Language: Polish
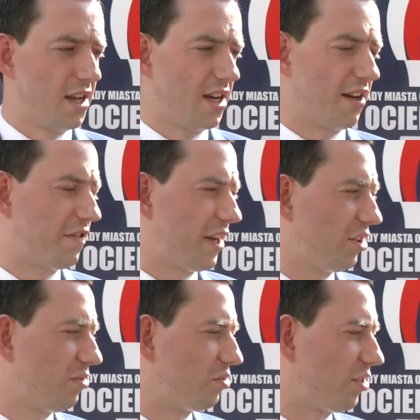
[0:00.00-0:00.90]

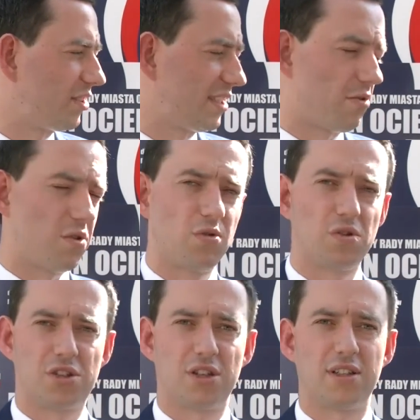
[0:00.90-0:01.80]
Referendum, które zostało
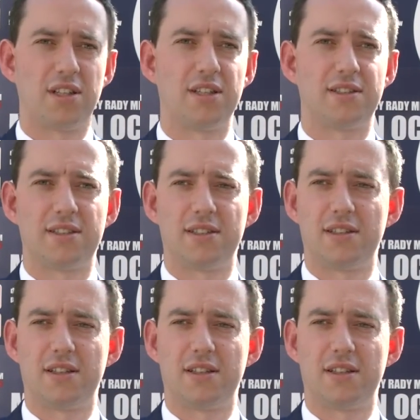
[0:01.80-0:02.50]
ogłoszone, jest e,